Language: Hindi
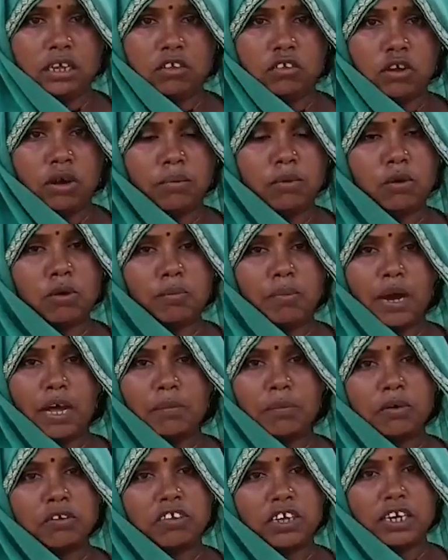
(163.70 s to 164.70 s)
तो हम लोग
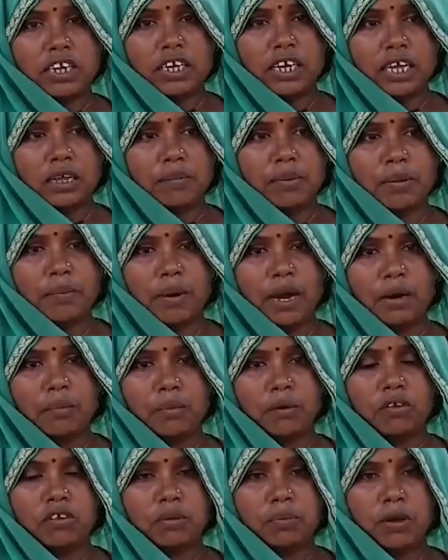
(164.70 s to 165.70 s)
बानपुर चले गए फिर
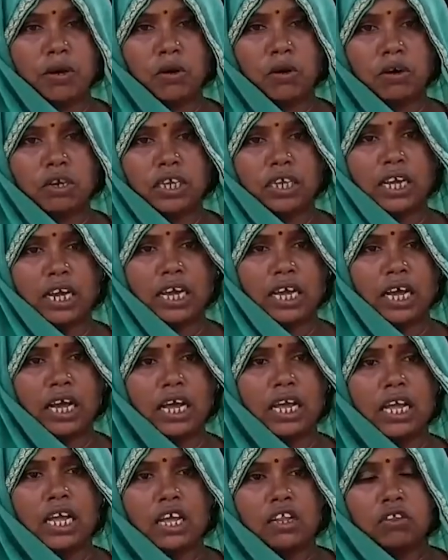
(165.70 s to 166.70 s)
बानपुर से लौट के आया
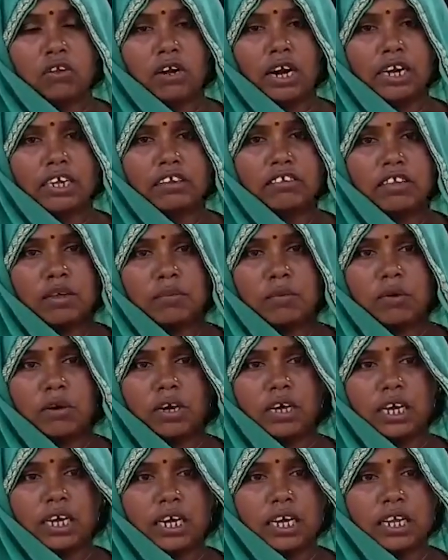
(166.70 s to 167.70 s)
तो लड़की से
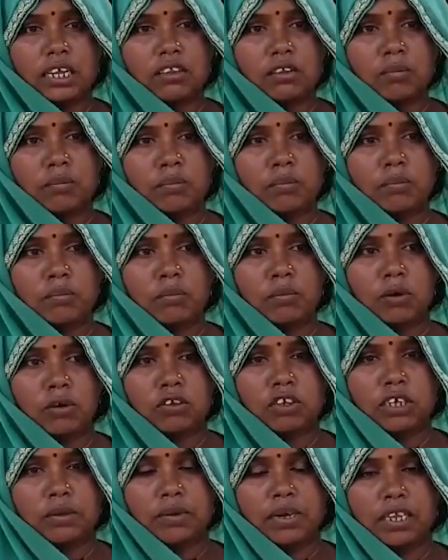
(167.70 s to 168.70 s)
बोला कि तुम
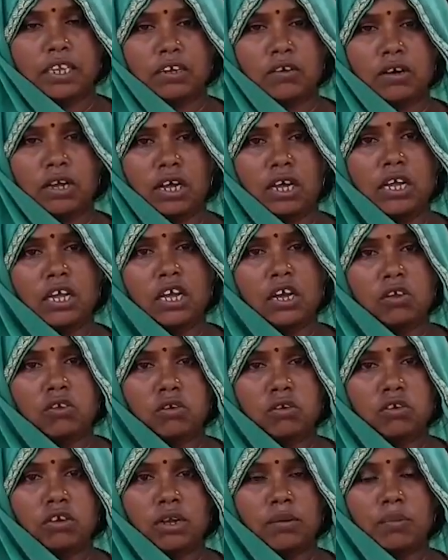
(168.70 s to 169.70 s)
जीवर तो देना
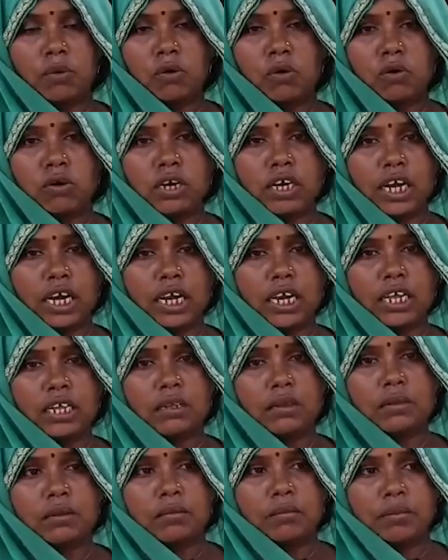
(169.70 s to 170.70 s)
तो उसने फोटो निकाल ली
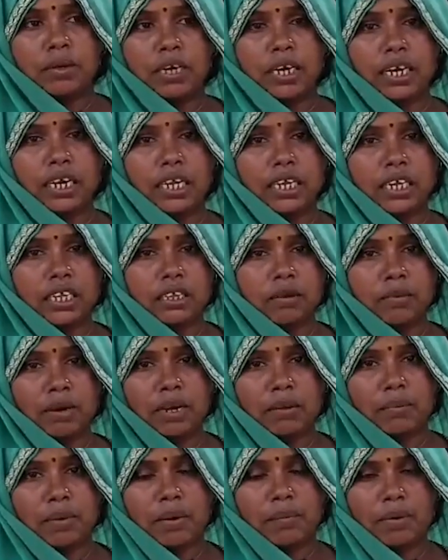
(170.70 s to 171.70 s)
निकाल ली थे
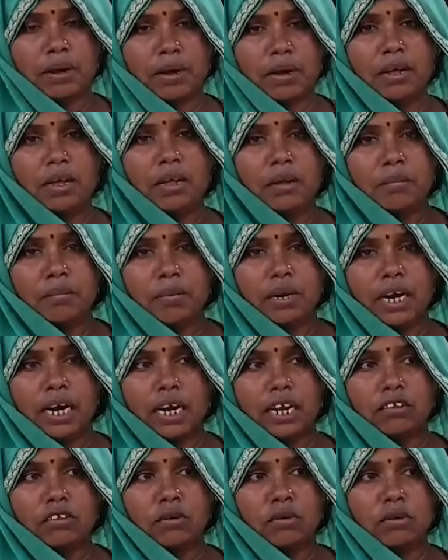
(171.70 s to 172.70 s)
तुम्हारे पापा मंगा
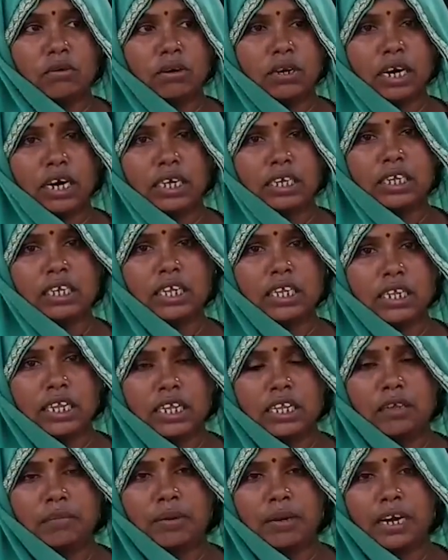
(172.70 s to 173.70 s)
रहे थे लड़की ने
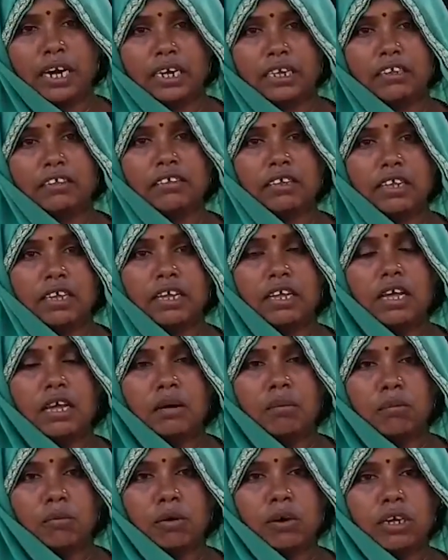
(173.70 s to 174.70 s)
दे दी थी लड़की से
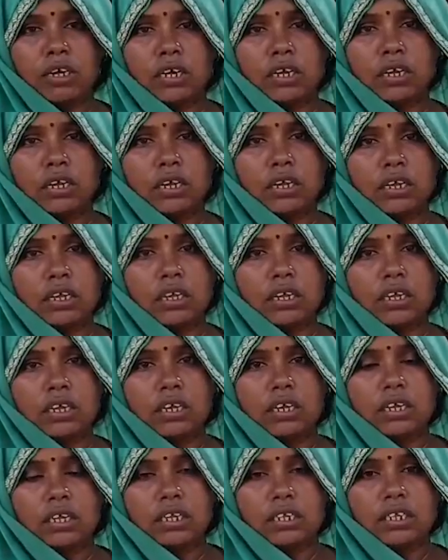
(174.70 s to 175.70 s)
कब की घटना है
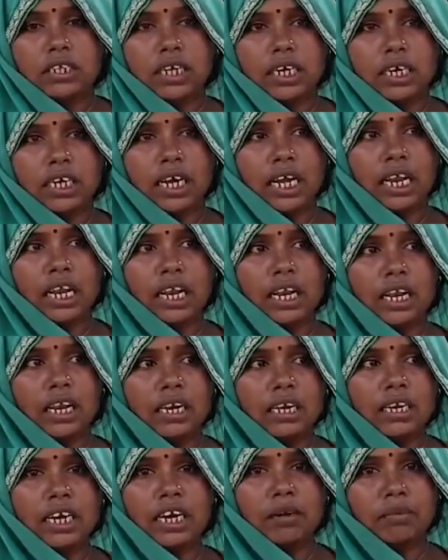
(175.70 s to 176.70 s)
जब कल
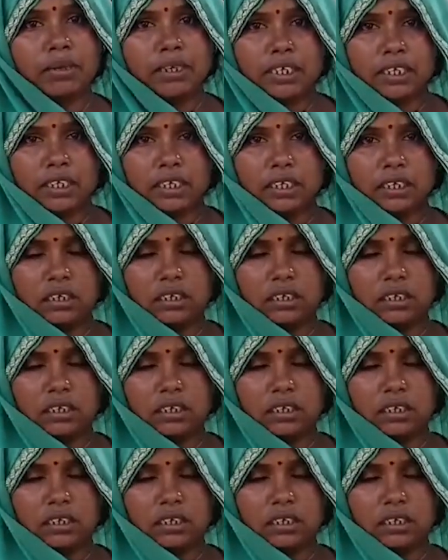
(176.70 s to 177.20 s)
डेढ़ बजे